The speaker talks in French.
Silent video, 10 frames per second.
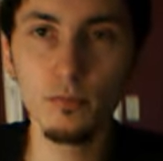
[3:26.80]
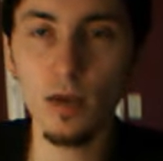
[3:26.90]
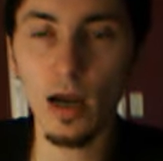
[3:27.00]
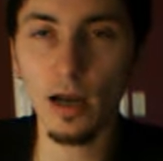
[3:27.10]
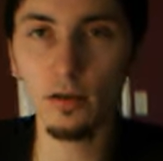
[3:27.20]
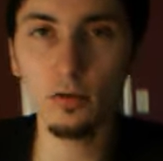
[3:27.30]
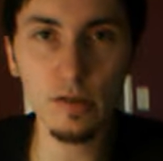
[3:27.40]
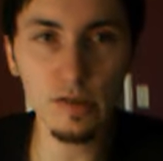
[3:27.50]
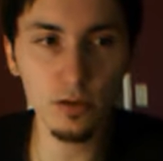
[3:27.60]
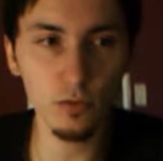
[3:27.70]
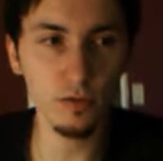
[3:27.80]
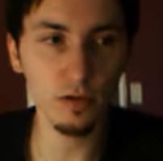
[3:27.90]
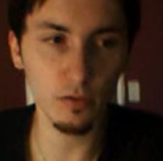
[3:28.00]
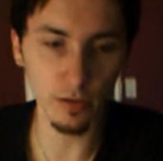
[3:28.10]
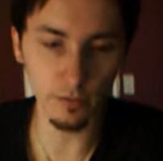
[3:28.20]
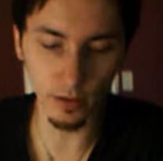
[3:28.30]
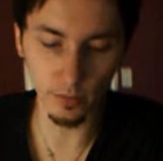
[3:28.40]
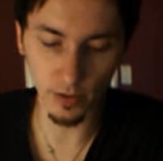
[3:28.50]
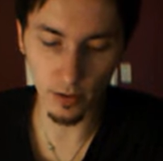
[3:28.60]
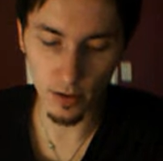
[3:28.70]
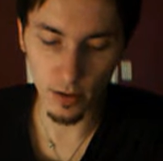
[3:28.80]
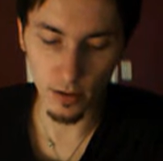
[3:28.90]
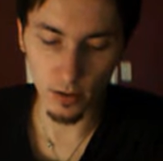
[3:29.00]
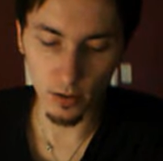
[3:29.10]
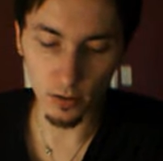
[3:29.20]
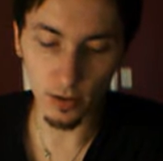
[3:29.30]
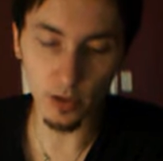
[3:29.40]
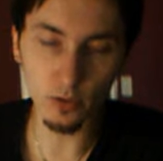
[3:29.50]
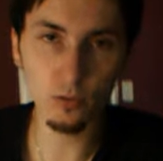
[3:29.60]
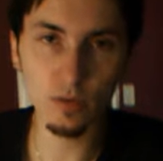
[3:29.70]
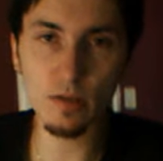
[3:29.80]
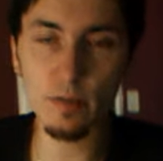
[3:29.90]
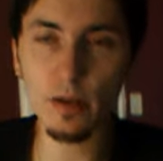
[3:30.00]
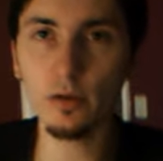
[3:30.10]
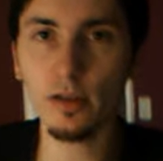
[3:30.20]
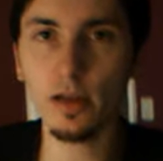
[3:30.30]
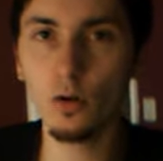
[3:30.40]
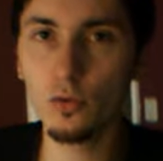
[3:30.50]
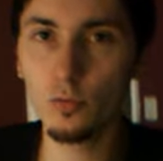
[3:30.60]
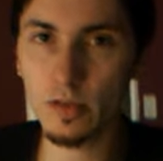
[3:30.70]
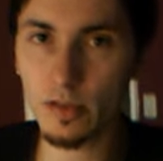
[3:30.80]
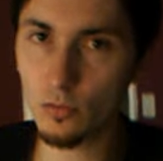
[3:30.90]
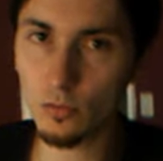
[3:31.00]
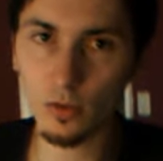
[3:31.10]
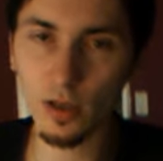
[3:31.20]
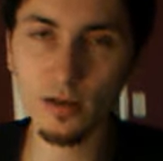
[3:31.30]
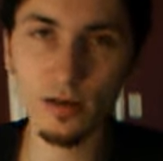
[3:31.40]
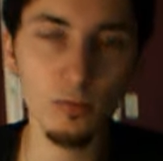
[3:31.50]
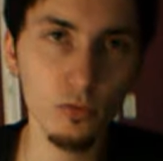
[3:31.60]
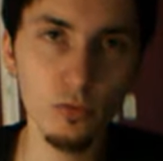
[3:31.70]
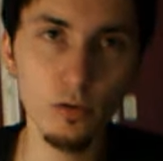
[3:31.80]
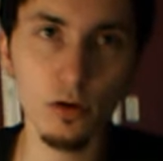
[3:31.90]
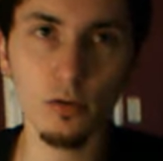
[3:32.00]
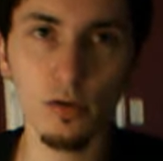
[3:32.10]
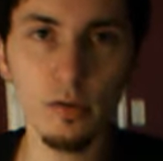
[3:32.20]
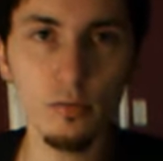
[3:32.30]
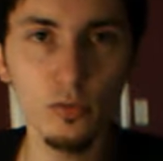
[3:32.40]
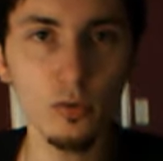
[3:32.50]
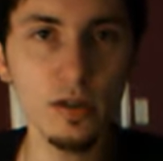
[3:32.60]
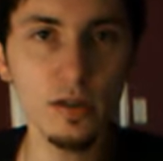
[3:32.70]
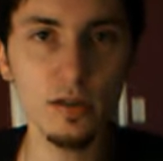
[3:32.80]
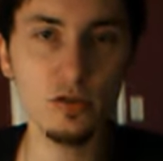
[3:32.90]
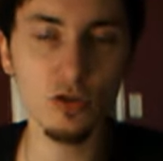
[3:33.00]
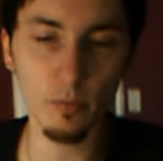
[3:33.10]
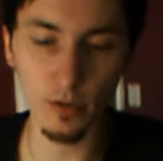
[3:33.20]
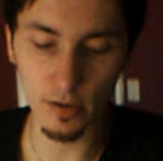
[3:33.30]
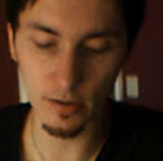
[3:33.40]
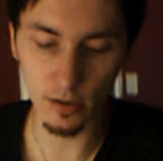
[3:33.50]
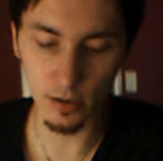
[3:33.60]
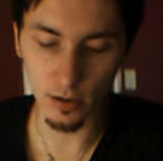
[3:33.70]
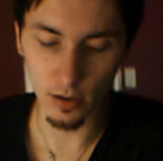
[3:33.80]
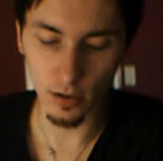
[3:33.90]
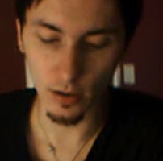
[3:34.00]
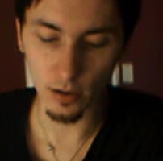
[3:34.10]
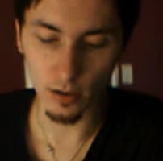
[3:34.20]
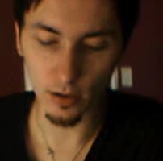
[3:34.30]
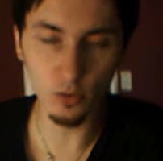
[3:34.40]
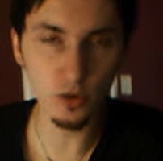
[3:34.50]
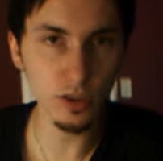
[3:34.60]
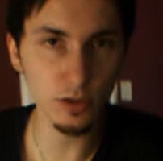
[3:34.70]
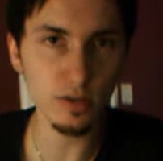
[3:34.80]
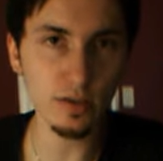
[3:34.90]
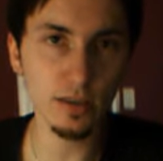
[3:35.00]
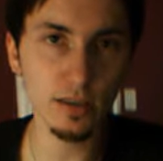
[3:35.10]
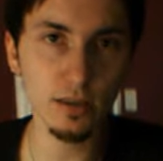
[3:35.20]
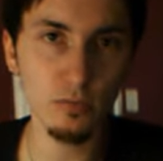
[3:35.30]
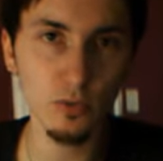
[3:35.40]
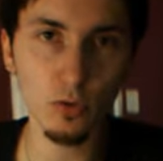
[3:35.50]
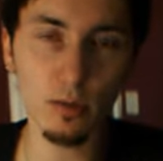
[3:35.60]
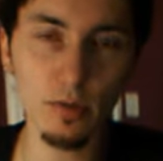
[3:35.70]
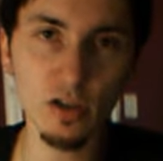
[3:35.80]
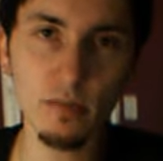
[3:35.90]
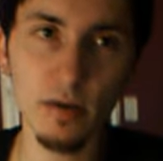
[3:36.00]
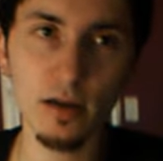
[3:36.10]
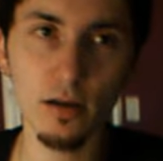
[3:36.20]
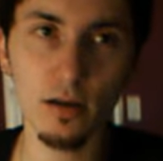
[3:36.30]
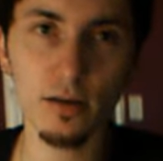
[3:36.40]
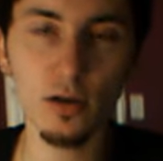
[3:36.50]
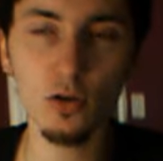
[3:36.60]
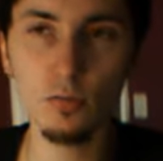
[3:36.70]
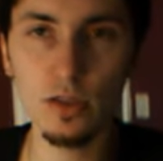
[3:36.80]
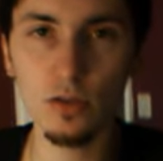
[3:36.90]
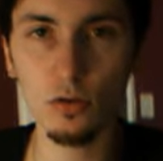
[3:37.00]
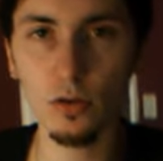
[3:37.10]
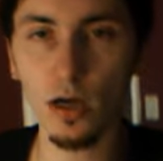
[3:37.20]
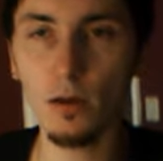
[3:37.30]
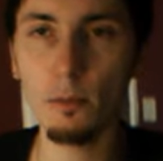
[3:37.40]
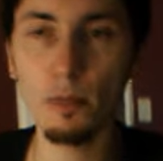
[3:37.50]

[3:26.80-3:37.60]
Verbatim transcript: arrêter de signe de vie, on va dire ça comme ça. Euh, il y en a deux, c'est pas des lutteurs très connus, mais c'était donc très très bons lutteurs dans les plutôt indies japonaises. Euh, Yoshihito Sasaki, plutôt à la Big Japan, et Takumi Soya,